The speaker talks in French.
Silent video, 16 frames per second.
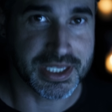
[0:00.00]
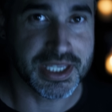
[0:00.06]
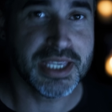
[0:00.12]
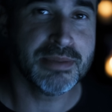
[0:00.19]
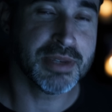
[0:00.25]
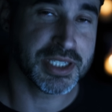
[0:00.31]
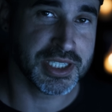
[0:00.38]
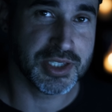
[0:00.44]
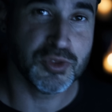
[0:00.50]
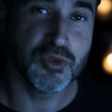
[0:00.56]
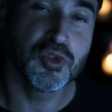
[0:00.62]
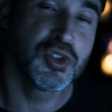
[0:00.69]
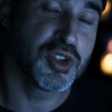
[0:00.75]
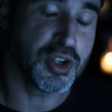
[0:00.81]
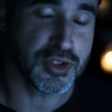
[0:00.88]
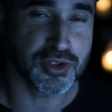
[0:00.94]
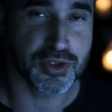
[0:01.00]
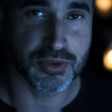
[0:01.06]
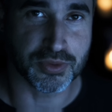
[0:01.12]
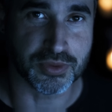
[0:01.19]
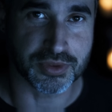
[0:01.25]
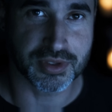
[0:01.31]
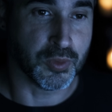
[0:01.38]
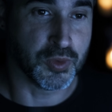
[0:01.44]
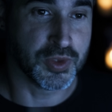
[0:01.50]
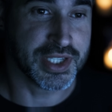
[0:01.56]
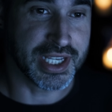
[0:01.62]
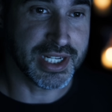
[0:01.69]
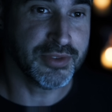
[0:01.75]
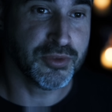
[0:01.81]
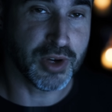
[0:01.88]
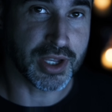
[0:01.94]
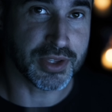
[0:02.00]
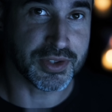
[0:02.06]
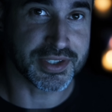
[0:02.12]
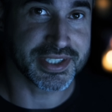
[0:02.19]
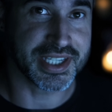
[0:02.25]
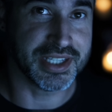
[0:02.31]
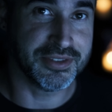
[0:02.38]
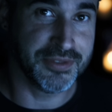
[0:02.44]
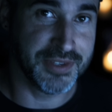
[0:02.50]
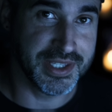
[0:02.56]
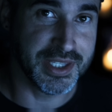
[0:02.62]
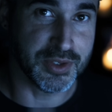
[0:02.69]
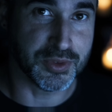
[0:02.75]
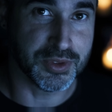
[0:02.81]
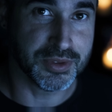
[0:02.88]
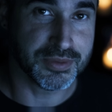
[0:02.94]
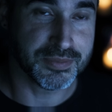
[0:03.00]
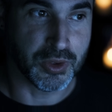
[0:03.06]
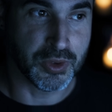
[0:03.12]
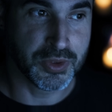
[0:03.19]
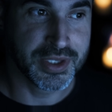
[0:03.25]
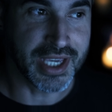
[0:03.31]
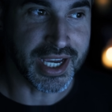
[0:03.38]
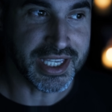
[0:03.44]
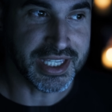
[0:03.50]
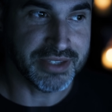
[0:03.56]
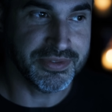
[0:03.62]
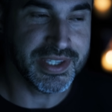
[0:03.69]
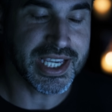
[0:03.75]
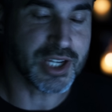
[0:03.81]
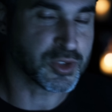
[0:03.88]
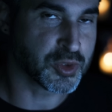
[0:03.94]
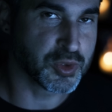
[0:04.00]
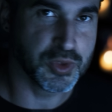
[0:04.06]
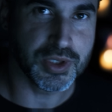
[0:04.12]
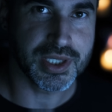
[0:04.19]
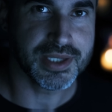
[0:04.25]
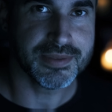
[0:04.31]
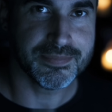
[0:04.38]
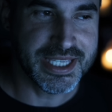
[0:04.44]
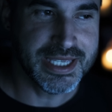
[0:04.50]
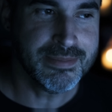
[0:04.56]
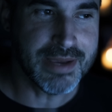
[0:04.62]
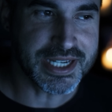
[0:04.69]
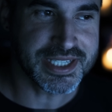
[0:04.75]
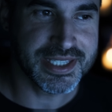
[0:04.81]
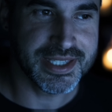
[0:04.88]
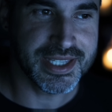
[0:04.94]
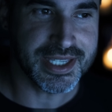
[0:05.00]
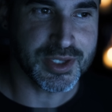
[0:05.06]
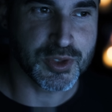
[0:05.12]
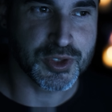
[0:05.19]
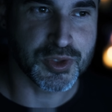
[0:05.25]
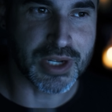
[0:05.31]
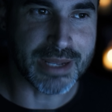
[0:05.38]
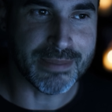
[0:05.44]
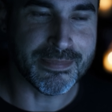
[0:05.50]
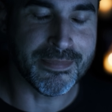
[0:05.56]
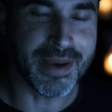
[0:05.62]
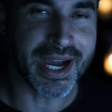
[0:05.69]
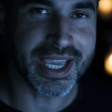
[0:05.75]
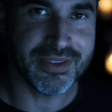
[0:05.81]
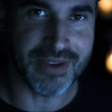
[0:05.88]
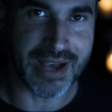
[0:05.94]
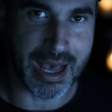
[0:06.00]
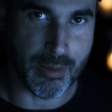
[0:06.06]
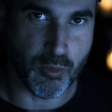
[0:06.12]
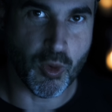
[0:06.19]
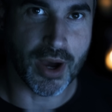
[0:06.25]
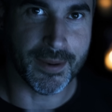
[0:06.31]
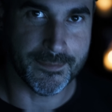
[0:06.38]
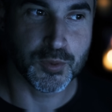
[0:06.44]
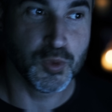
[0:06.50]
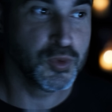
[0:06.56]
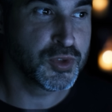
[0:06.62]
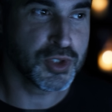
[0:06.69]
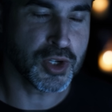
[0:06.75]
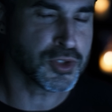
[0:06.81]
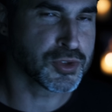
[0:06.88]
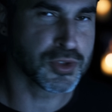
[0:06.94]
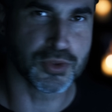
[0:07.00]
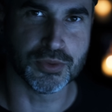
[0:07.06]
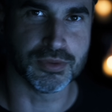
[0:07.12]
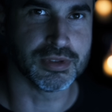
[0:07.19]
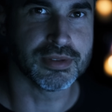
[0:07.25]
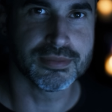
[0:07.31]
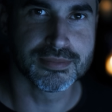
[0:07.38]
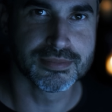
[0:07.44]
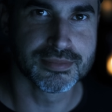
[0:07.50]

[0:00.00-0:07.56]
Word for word: imaginez une seule seconde, vous allez voir dans cette vidéo, le gars il vit un truc, imaginez que cela m'arrive à moi, une seule seconde.